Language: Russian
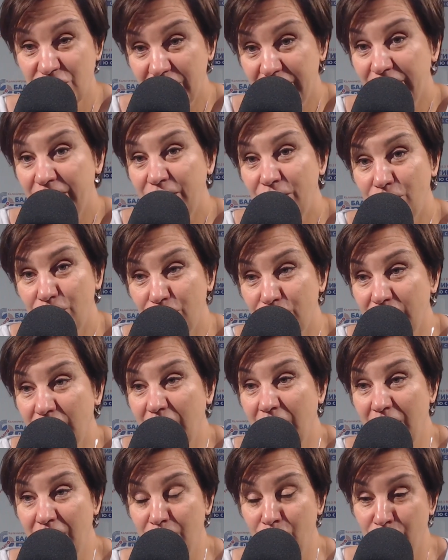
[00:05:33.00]
сожалению,
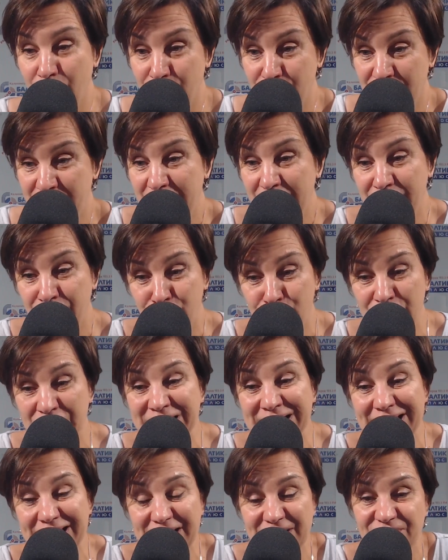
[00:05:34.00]
да, у, де- у
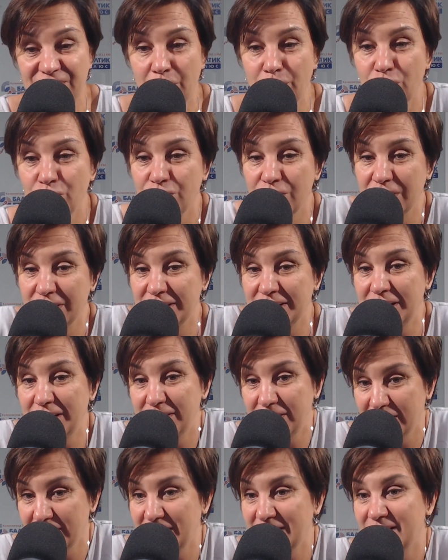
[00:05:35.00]
детей свободных
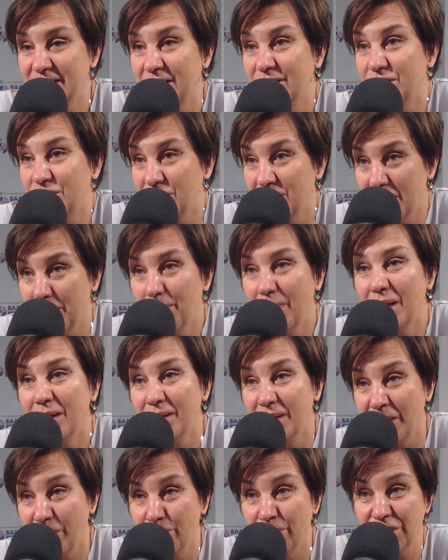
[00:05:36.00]
денег достаточно
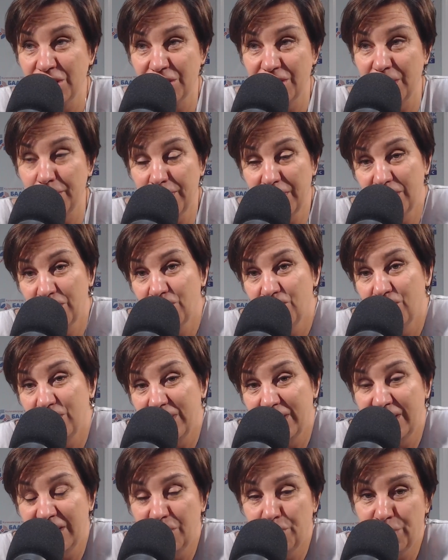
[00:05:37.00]
мало обычно, и поэтому вот
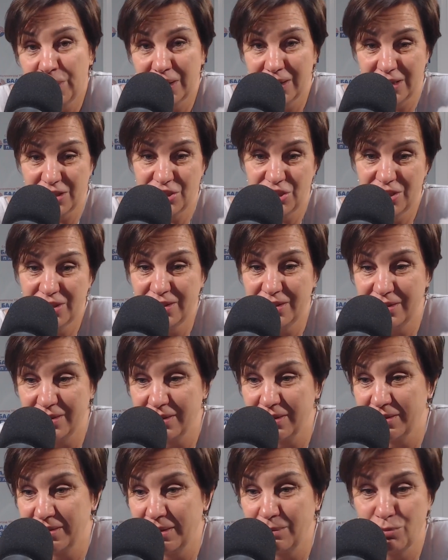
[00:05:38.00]
такие предложения,
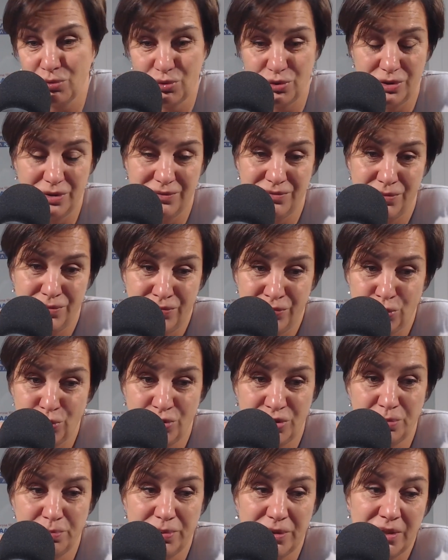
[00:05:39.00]
когда можно
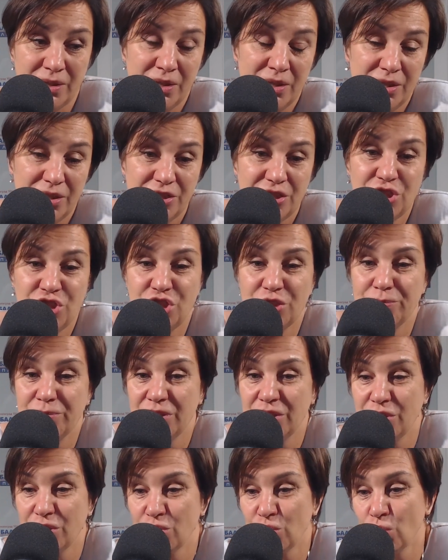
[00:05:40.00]
вроде бы ничем
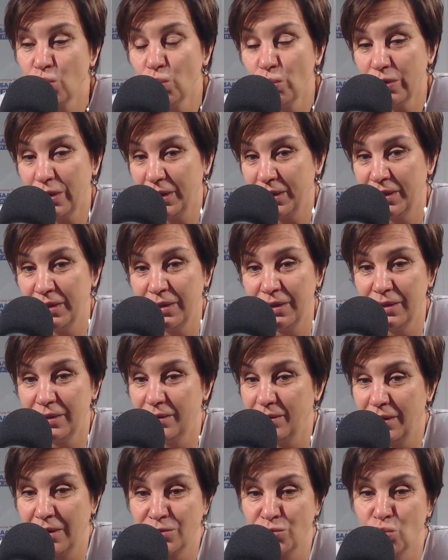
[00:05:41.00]
не рискуя
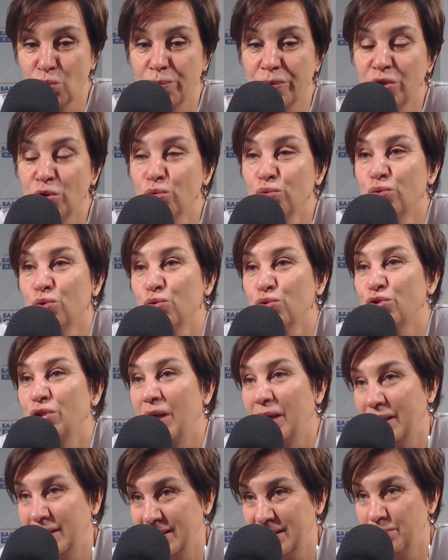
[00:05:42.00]
и особо не
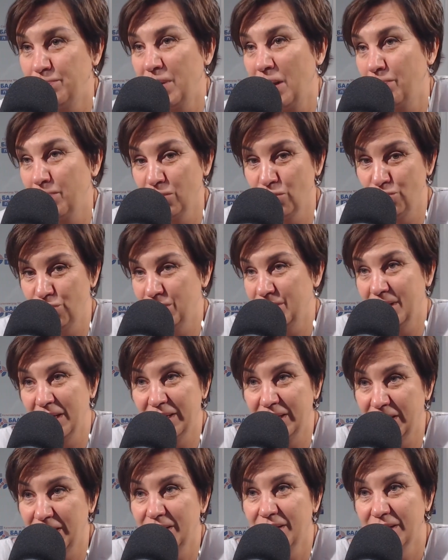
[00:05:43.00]
утруждая себя получить
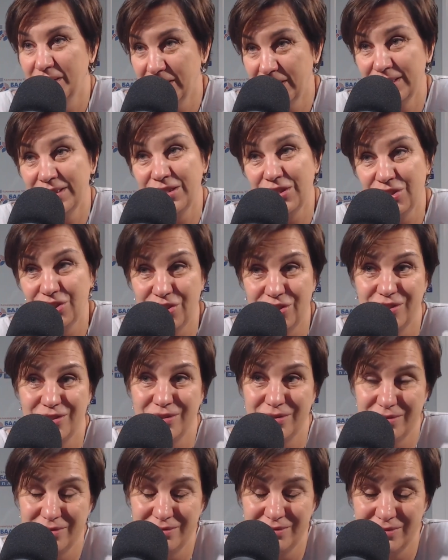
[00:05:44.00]
какие-то
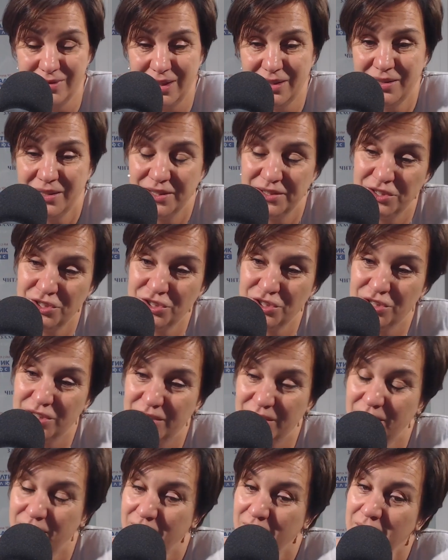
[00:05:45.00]
тысячи, да, конечно,
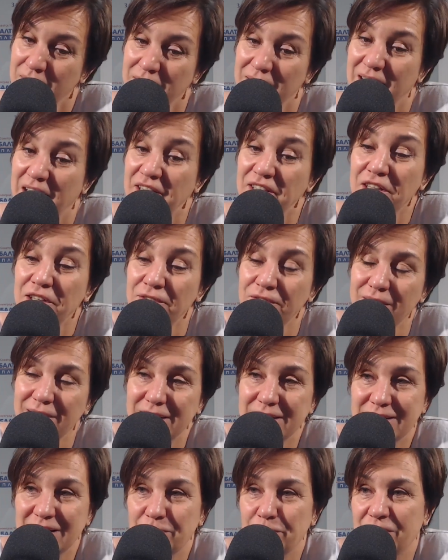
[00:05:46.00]
их для них
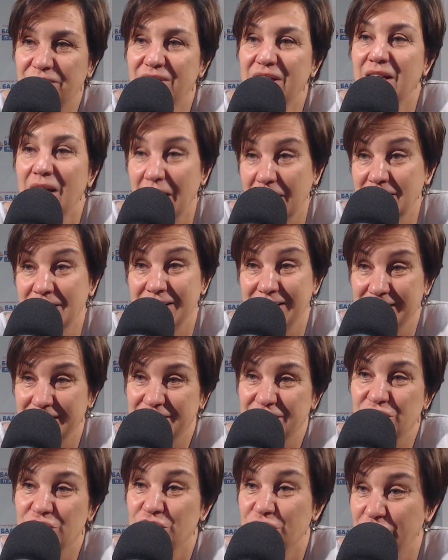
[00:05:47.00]
выглядят привлекательно,
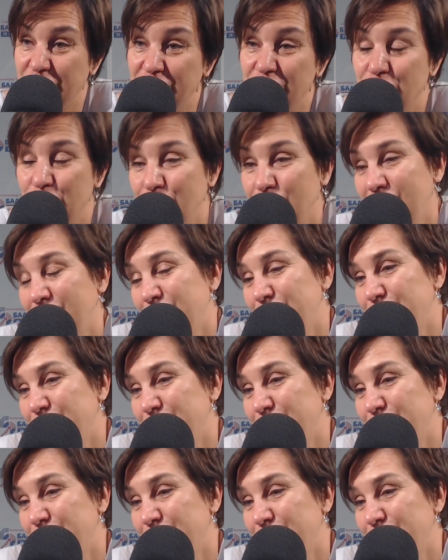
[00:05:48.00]
к сожалению. Ну,